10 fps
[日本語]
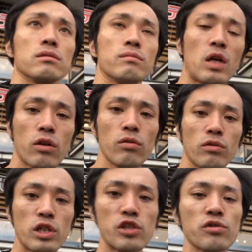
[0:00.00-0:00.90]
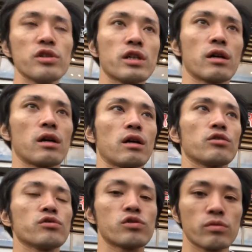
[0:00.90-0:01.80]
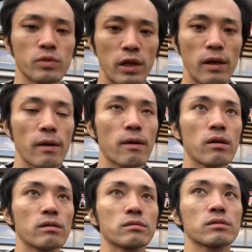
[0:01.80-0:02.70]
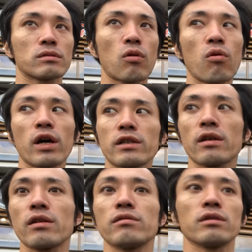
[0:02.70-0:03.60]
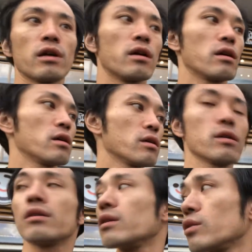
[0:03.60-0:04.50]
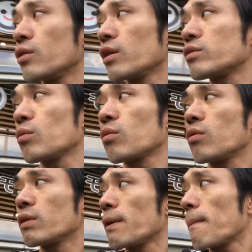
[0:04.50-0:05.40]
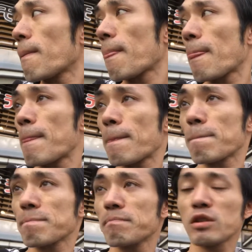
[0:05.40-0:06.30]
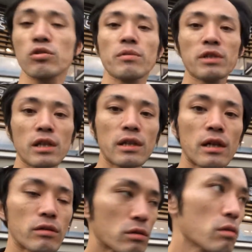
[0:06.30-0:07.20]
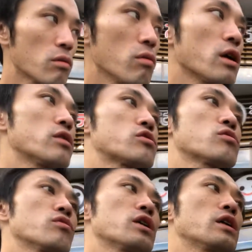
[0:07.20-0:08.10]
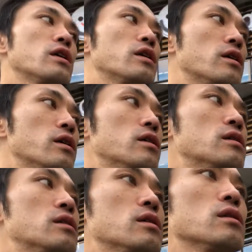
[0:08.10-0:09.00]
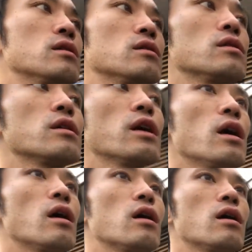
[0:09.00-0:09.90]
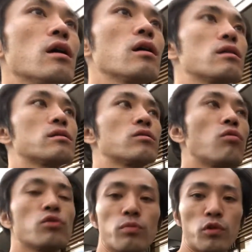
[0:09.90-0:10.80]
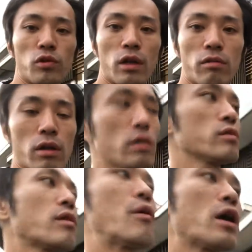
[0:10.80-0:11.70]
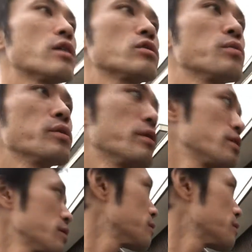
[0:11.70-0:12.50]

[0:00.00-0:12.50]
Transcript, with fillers: まあ今日の20時から YouTube で公開されるんで予約投稿でまあそれ見ていただくと今回の商品がどういうものなのかっていうのが分かると思います